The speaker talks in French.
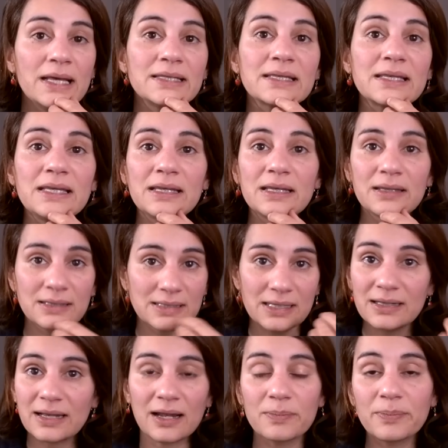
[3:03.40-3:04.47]
Ce qui, ce
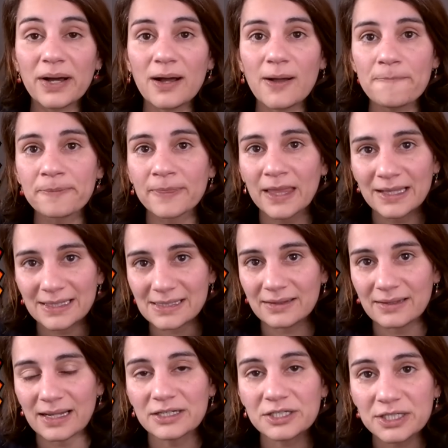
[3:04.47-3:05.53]
qui n'allait pas,
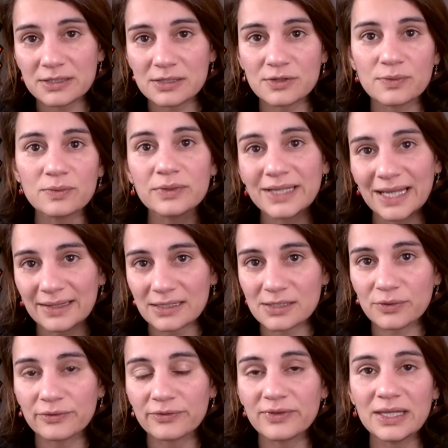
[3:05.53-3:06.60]
c'était la gestion
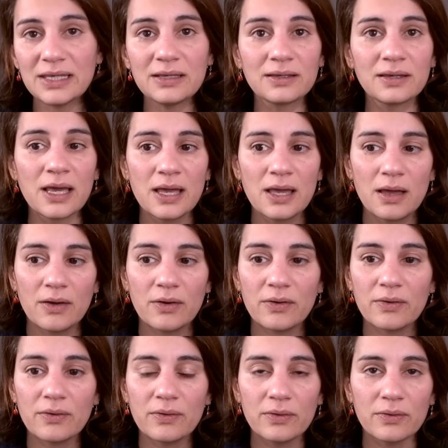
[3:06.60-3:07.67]
catastrophique
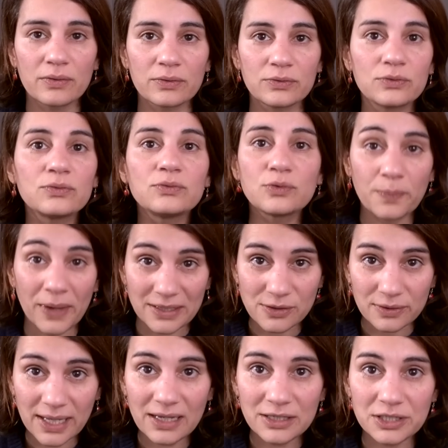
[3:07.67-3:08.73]
euh, du,
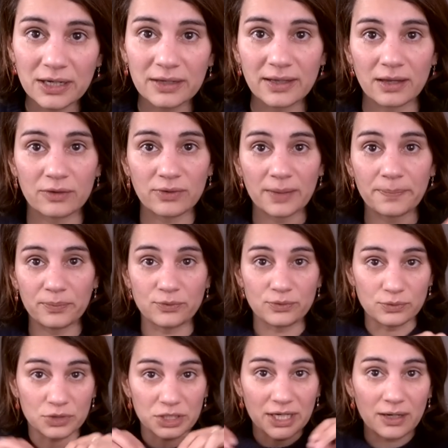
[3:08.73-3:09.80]
personnage derrière, de la,
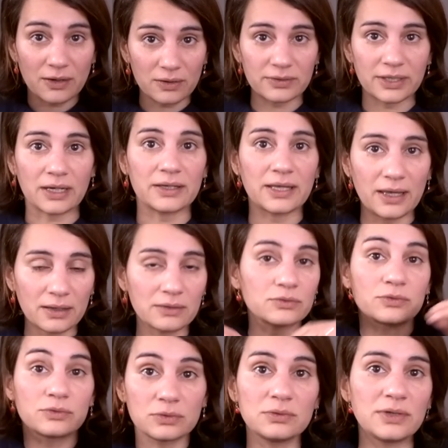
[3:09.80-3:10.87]
du gérant derrière
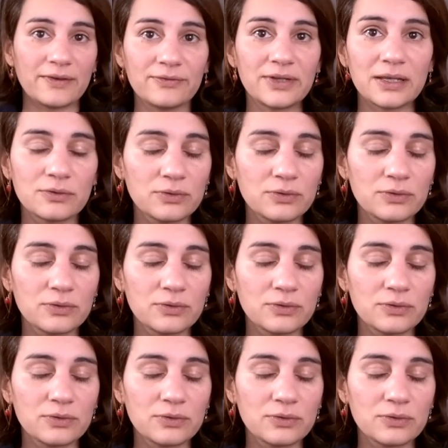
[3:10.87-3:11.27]
de, FT,